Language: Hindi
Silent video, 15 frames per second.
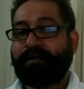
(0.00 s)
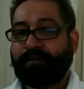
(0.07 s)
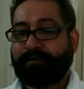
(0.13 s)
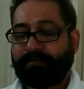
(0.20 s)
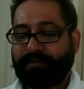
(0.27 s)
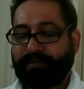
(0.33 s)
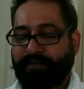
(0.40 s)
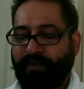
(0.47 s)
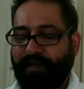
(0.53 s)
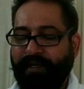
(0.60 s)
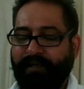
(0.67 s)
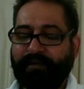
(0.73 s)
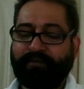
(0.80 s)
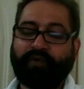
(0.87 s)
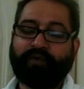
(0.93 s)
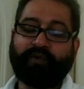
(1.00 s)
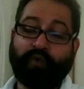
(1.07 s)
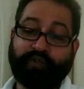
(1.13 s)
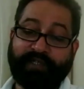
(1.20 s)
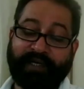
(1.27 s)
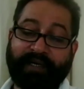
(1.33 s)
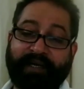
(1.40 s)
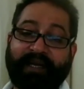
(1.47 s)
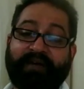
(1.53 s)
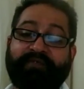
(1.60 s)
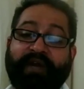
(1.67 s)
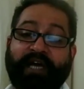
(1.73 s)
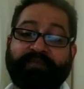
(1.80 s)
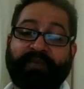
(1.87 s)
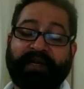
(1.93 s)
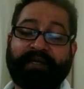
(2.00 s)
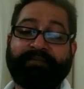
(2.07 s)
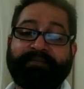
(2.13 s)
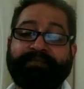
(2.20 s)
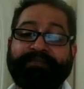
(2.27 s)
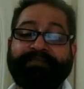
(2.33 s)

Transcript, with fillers: जो है वो गोचर कर रहे हैं विराजमान है